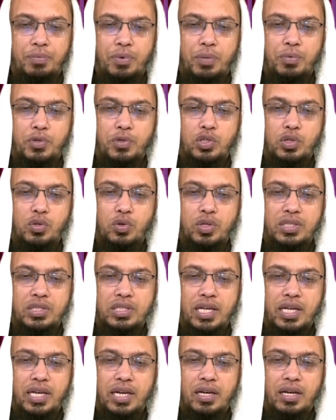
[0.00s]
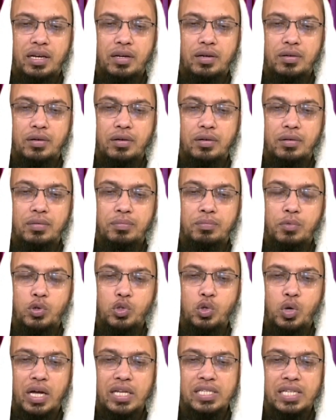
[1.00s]
এরপরে প্রশ্ন করেছেন
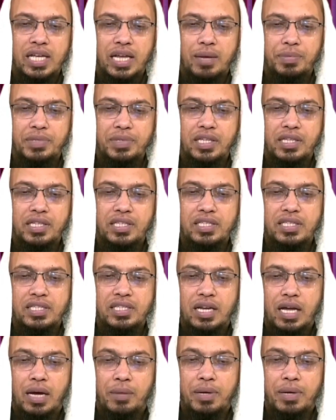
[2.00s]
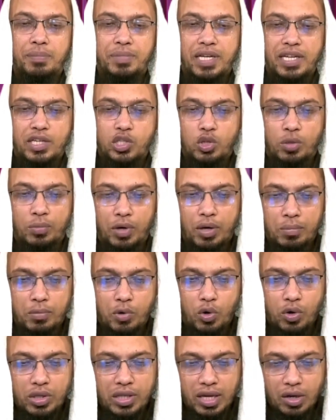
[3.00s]
মধু হাসান আপনি জানতে চেয়েছেন আমার বিয়ের সময়
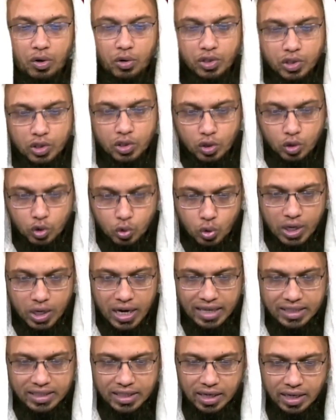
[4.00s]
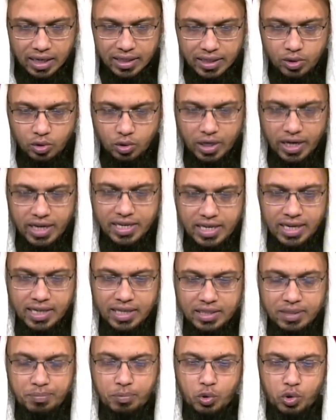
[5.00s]
মোহর দেওয়া হয়েছিল দুই লাখ টাকা কিন্তু এই
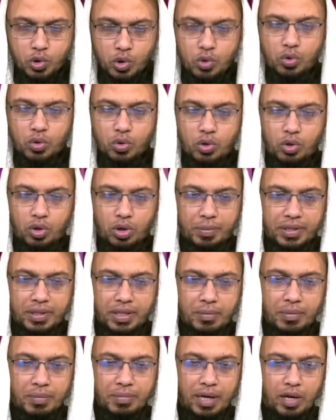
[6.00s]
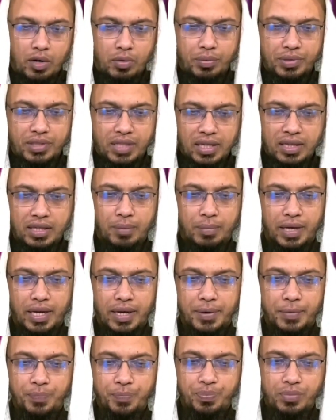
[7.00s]
টাকা যে পরিশোধ করতে হবে তা আমি ভালোভাবে জানতাম
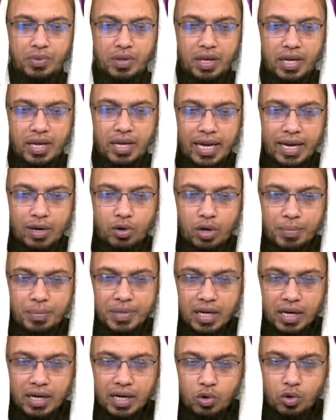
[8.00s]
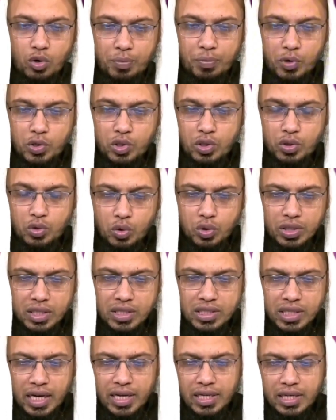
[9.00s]
না এখন আমি টাকাগুলো পরিশোধ
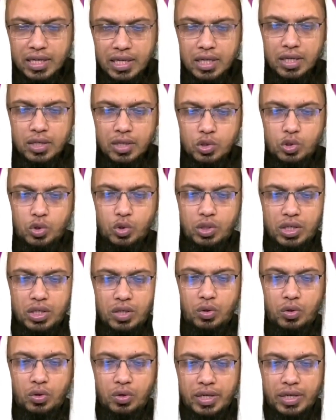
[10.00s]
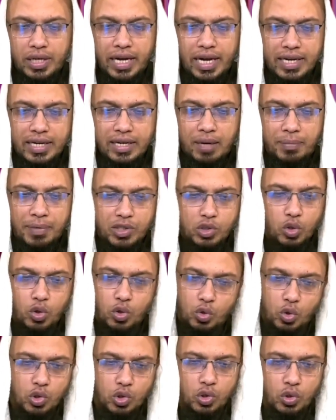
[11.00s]
করতে চাই যদিও এটা আমার
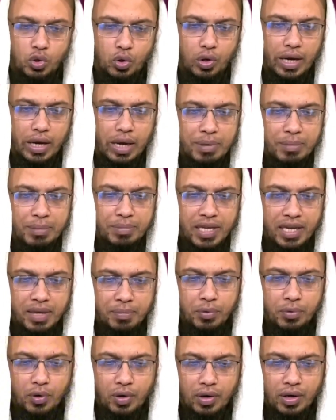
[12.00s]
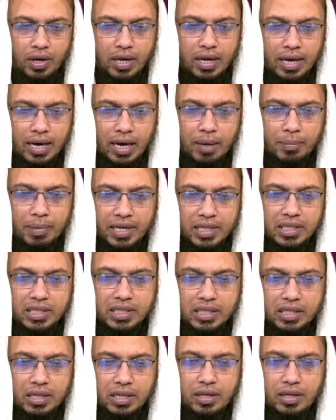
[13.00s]
জন্য কষ্টকর আমি বিয়ের পর আমার